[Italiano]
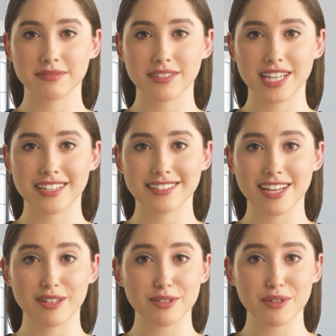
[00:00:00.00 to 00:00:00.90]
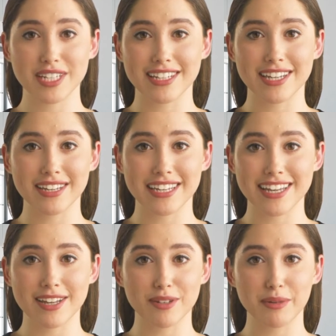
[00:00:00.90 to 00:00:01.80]
Iniziamo con il dire
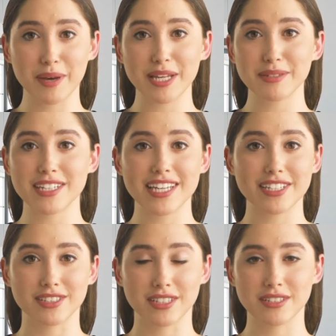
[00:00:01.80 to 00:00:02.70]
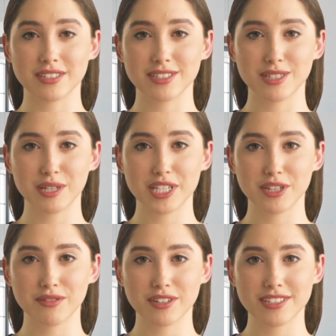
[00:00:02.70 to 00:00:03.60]
che, ormai per legge, sulle
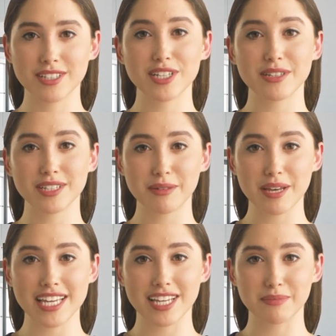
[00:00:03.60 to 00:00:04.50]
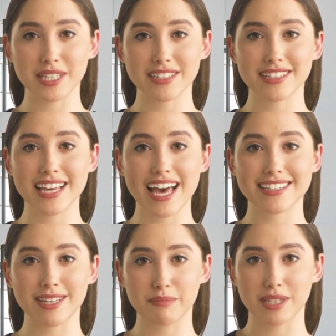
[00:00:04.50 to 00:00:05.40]
confezioni dei vari alimenti è
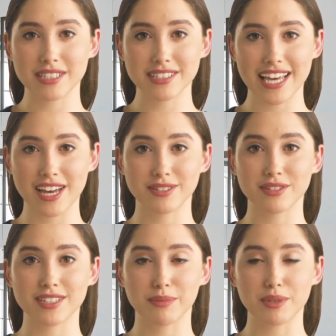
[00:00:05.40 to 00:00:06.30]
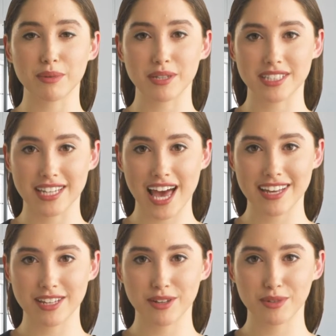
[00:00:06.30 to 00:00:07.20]
sempre indicato il tipo di
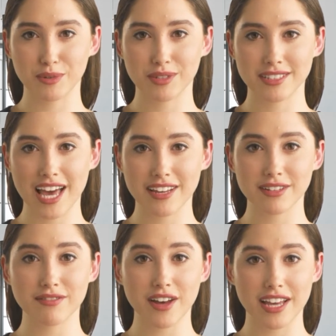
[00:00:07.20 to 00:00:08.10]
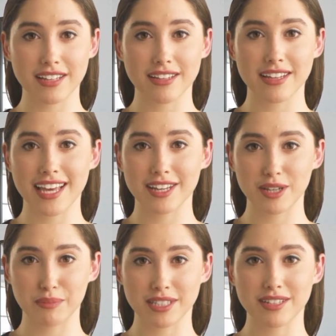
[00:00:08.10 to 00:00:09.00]
materiale con cui si ha a che fare e
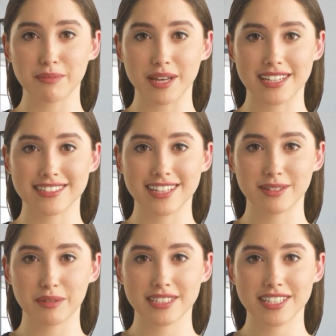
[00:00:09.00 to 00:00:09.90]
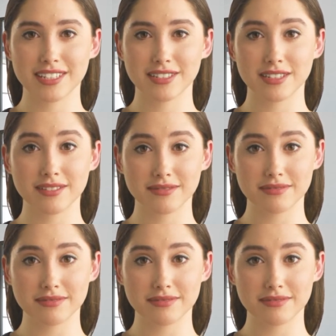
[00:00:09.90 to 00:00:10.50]
come dovrebbe essere smaltito.